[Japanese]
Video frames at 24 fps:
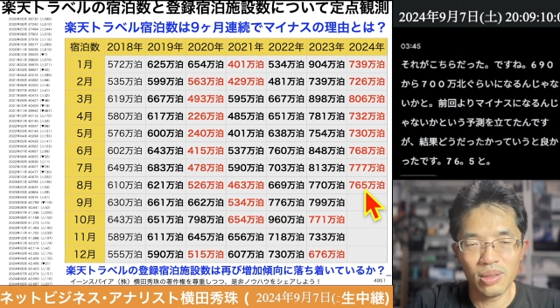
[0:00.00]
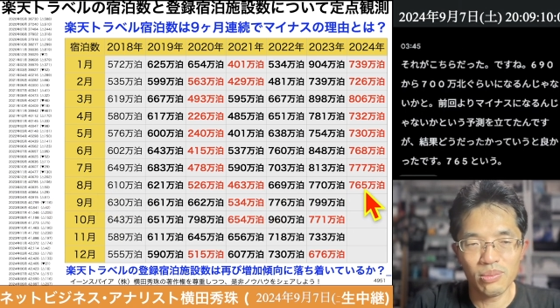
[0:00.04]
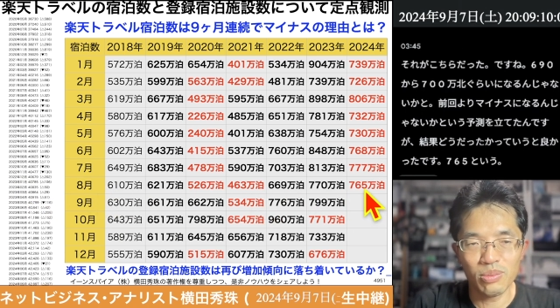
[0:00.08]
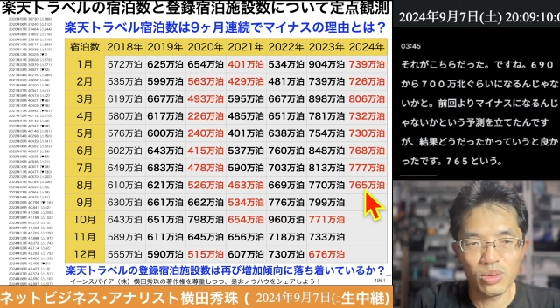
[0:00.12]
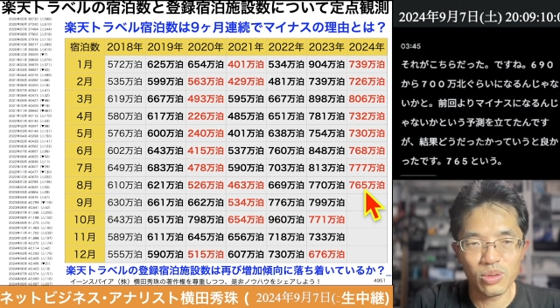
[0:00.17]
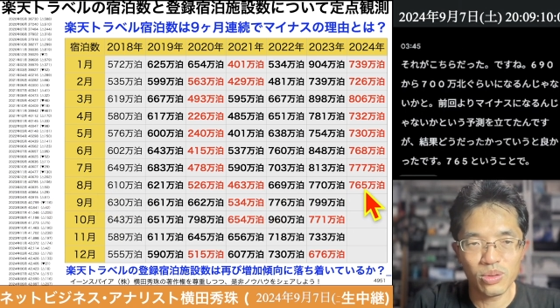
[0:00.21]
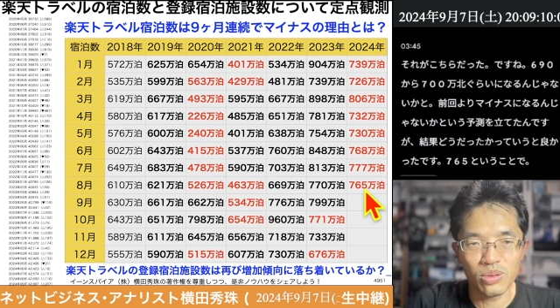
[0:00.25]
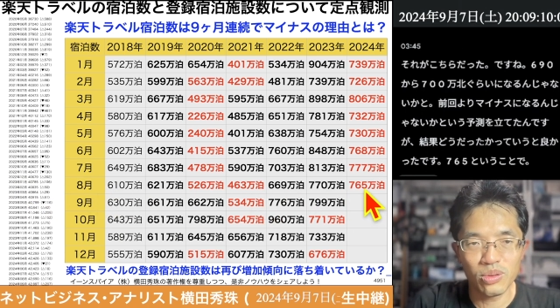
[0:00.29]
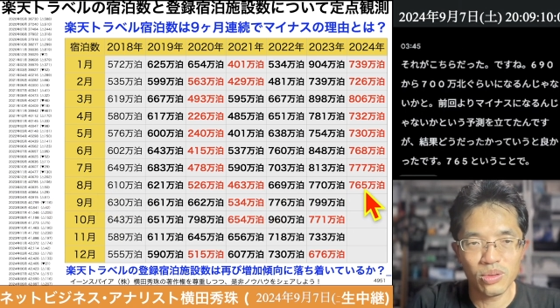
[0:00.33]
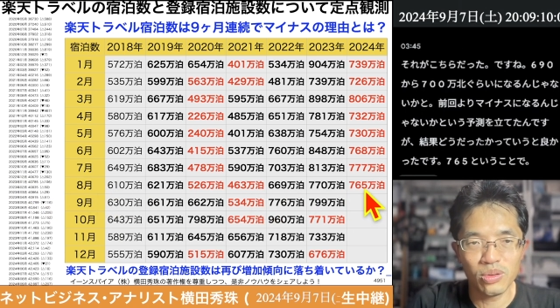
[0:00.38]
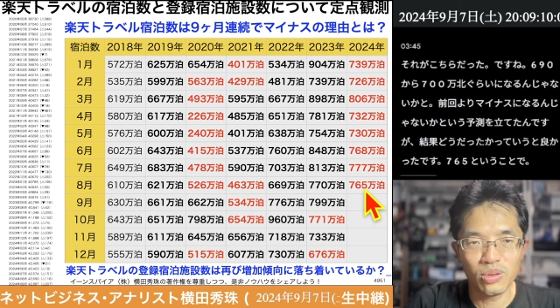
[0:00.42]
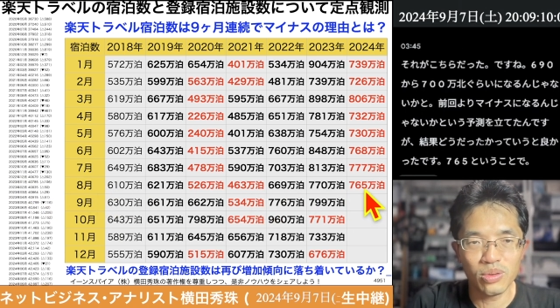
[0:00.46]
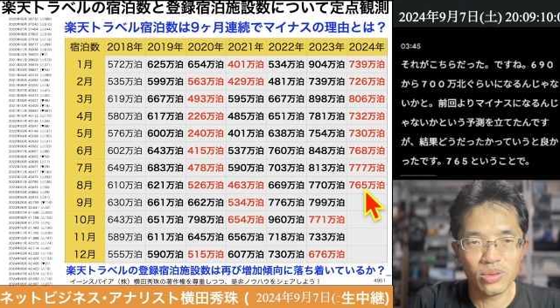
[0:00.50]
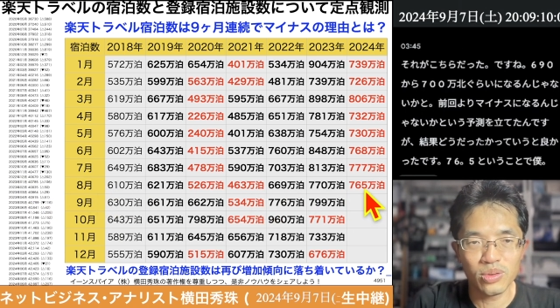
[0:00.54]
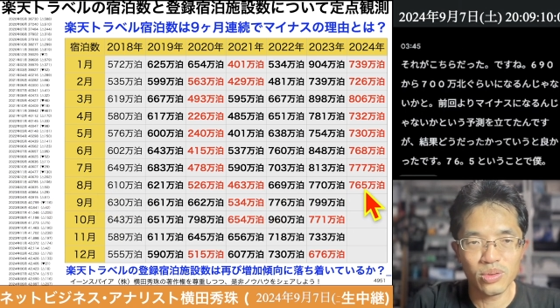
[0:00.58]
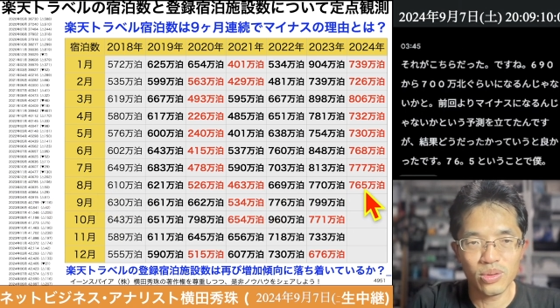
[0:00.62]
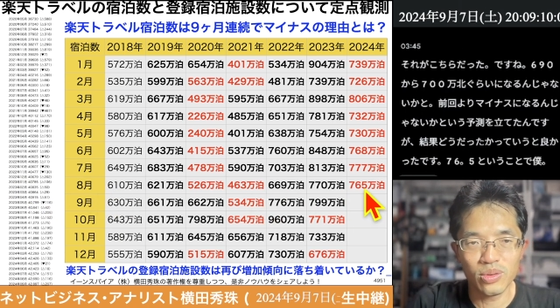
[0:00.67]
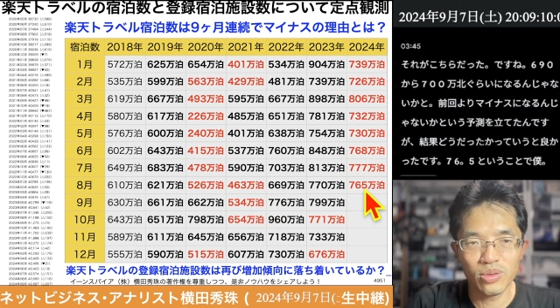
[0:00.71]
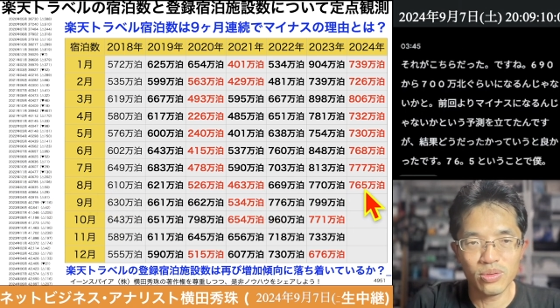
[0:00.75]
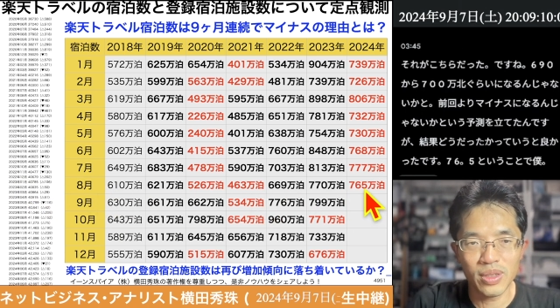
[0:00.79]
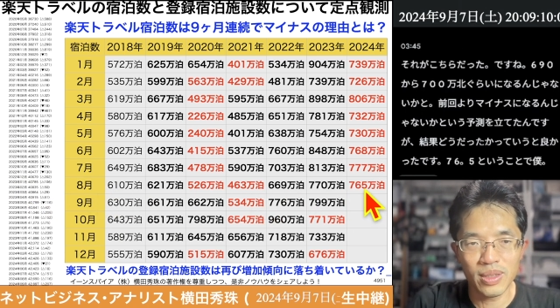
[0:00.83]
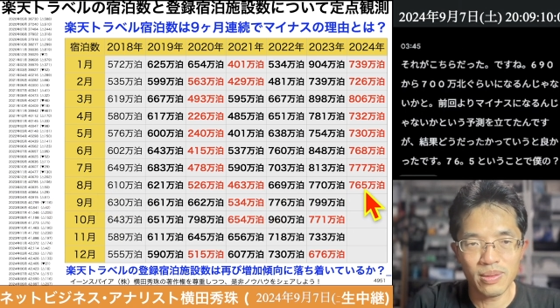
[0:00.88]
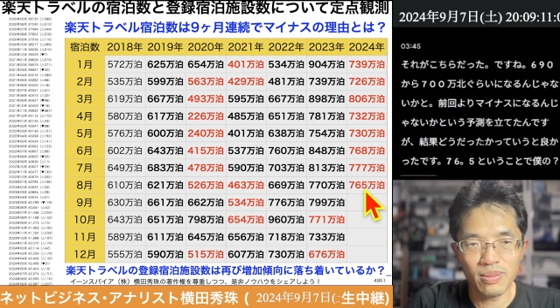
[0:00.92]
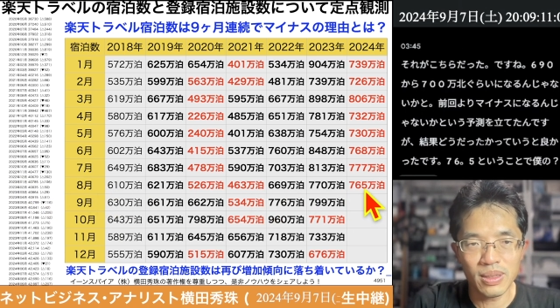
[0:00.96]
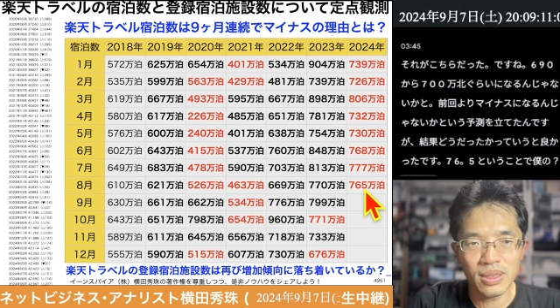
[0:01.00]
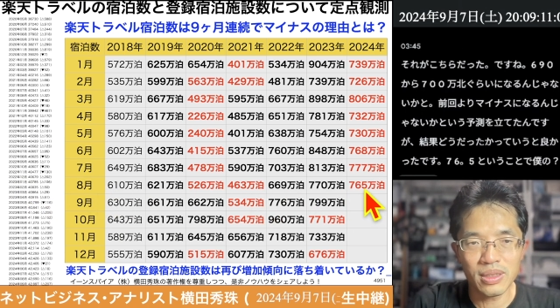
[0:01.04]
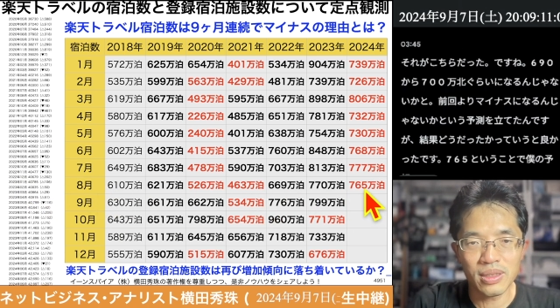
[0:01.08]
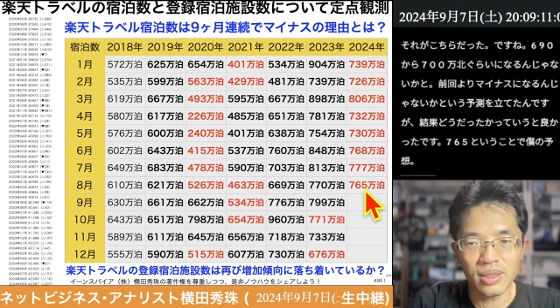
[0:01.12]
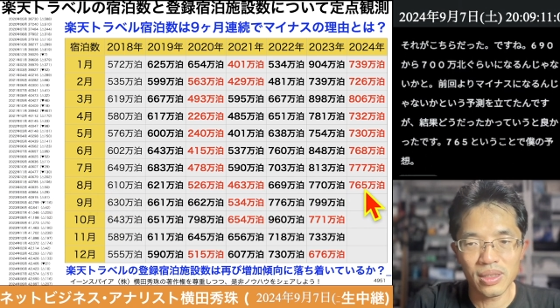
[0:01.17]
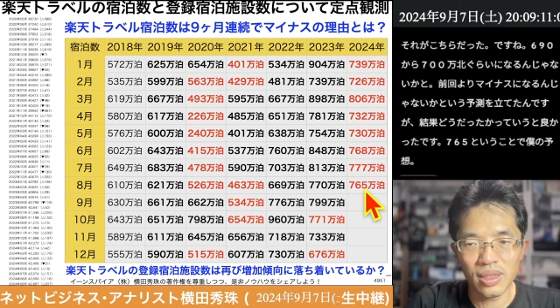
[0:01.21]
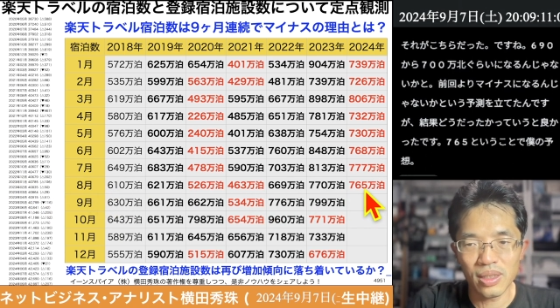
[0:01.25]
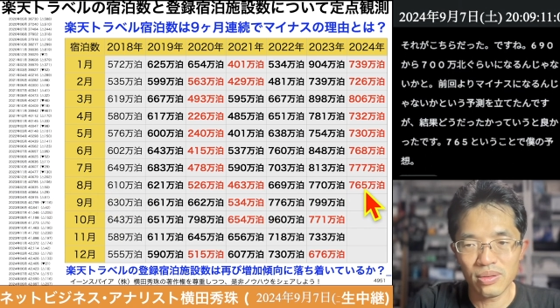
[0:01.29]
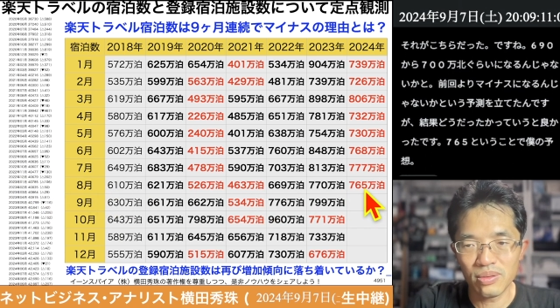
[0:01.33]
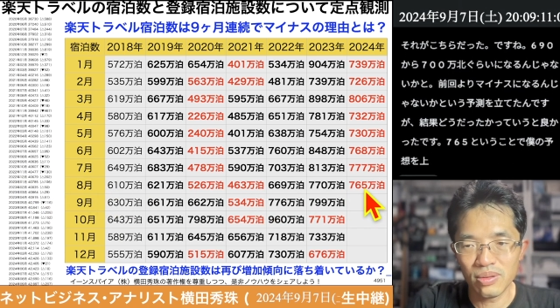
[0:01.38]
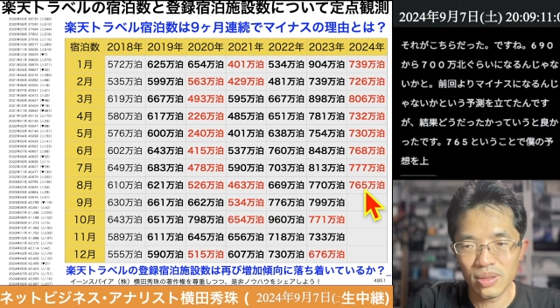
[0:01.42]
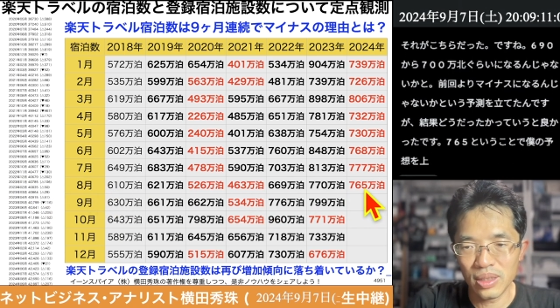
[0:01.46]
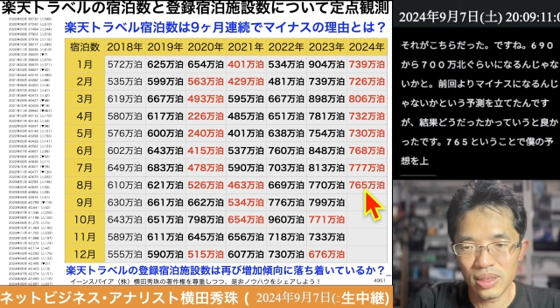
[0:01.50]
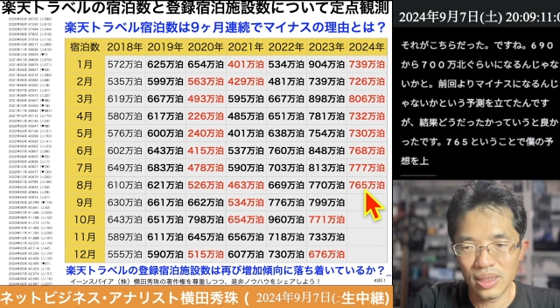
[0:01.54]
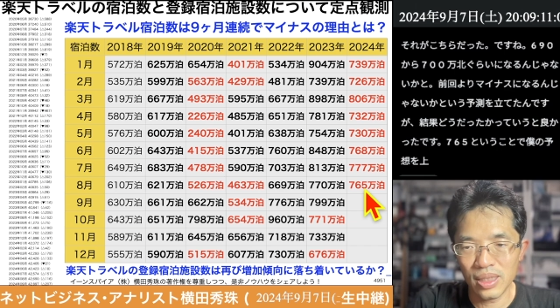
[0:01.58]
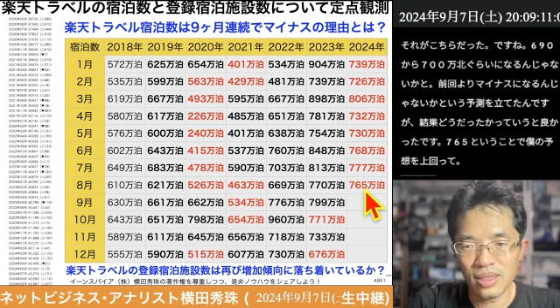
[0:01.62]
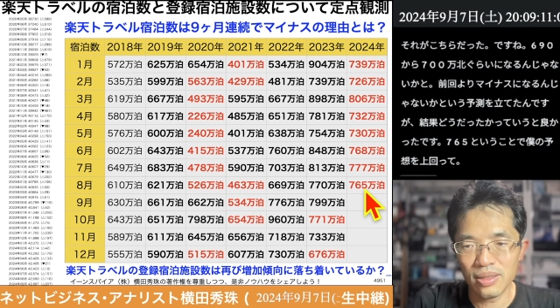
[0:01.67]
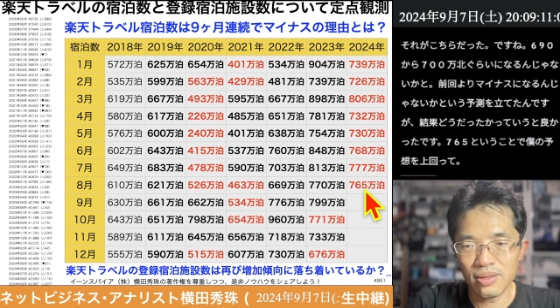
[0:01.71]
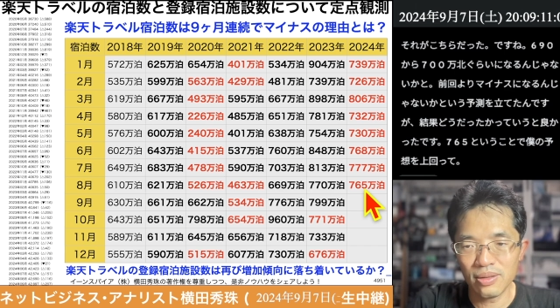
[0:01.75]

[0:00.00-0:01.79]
僕の予想を上回ってくれた